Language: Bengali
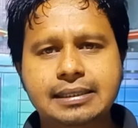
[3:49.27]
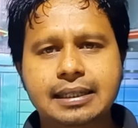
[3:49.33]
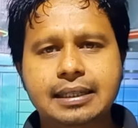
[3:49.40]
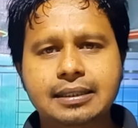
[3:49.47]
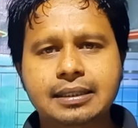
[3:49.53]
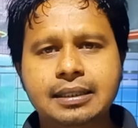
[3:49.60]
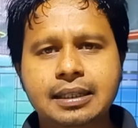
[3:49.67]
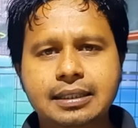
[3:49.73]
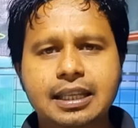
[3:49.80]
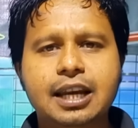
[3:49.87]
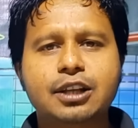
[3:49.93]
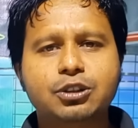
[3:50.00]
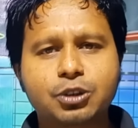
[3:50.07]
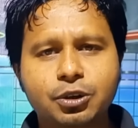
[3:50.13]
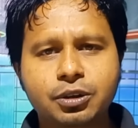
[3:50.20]
দিচ্ছেন
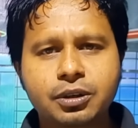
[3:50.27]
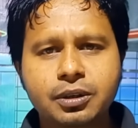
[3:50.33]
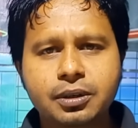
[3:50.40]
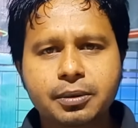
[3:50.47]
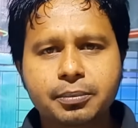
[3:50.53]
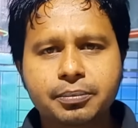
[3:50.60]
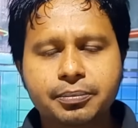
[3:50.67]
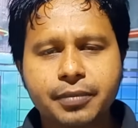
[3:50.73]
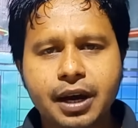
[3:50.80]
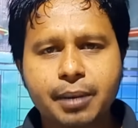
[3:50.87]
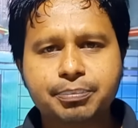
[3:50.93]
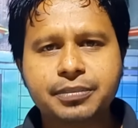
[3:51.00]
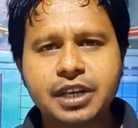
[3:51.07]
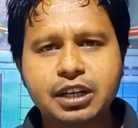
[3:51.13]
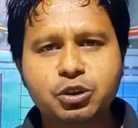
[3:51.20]
তারা তো
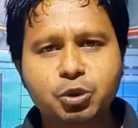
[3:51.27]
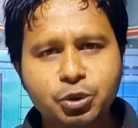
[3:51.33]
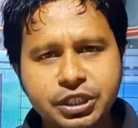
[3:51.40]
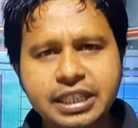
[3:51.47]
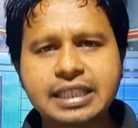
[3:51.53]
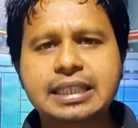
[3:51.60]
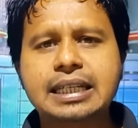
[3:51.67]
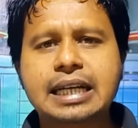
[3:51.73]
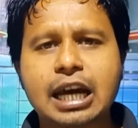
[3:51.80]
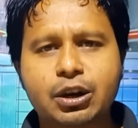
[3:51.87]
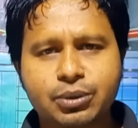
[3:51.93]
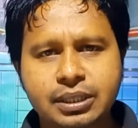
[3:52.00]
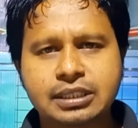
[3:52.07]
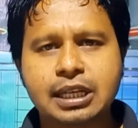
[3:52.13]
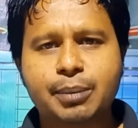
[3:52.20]
আপনার কূটনীতিক
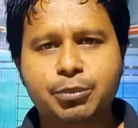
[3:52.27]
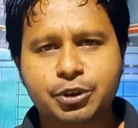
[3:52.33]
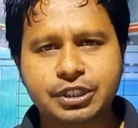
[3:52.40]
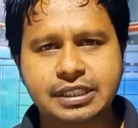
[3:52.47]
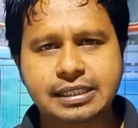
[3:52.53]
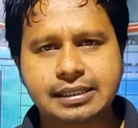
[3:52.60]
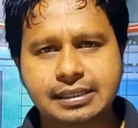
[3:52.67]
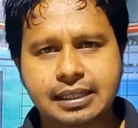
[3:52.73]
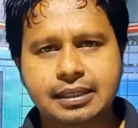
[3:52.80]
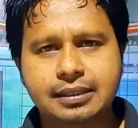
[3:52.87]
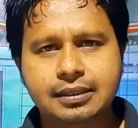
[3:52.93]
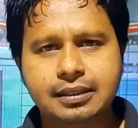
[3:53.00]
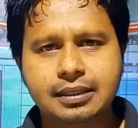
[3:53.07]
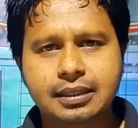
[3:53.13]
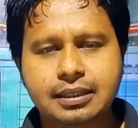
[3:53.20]
কারণে সাপোর্ট দিচ্ছেন
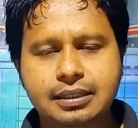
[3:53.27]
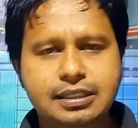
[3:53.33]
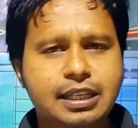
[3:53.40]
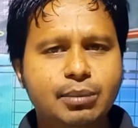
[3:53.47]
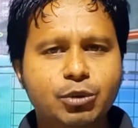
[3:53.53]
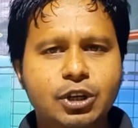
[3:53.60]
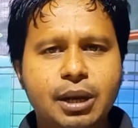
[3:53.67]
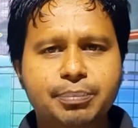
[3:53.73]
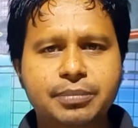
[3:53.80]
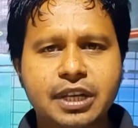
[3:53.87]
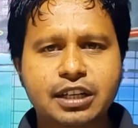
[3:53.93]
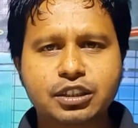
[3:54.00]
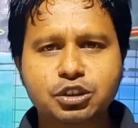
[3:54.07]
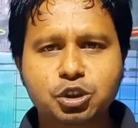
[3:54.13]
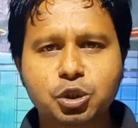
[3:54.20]
যেমন
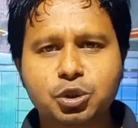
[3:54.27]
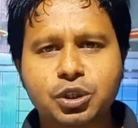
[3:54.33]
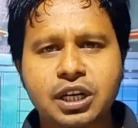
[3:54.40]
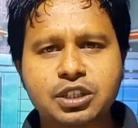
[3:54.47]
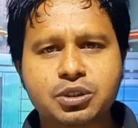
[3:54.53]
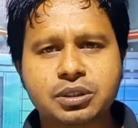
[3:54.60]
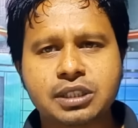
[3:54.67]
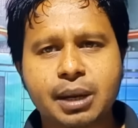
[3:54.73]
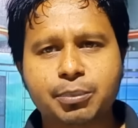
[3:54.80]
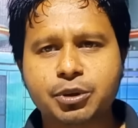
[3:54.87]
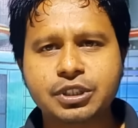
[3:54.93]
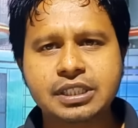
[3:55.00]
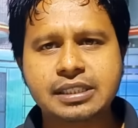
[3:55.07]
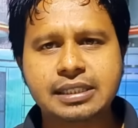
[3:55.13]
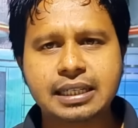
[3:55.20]
আপনার যুক্তরাষ্ট্র
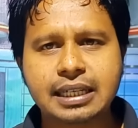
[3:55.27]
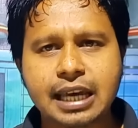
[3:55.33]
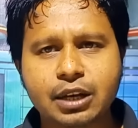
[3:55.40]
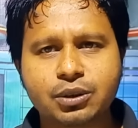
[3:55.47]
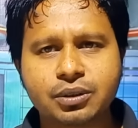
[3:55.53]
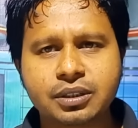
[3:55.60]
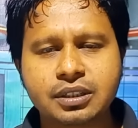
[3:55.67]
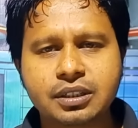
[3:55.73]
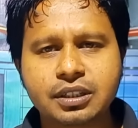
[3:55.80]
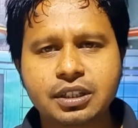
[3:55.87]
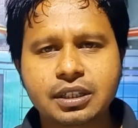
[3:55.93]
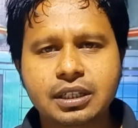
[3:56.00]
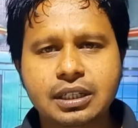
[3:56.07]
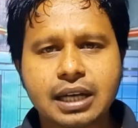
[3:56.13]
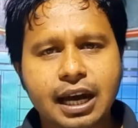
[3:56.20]
সাপোর্ট দিচ্ছেন কেন
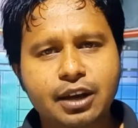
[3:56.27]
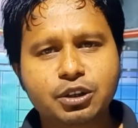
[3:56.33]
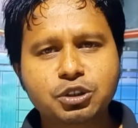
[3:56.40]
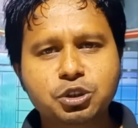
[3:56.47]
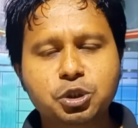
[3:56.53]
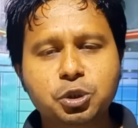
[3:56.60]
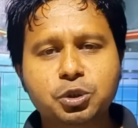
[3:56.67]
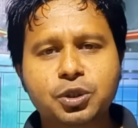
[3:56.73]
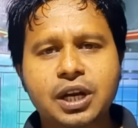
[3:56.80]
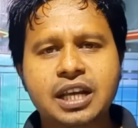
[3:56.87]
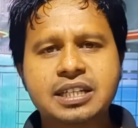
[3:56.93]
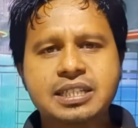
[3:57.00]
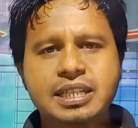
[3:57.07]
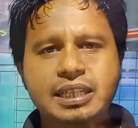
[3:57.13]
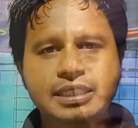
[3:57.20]
কারণ
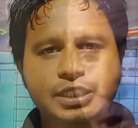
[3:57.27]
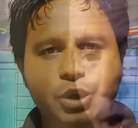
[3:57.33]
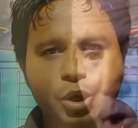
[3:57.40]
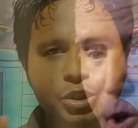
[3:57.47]
যুক্তরাষ্ট্রে যে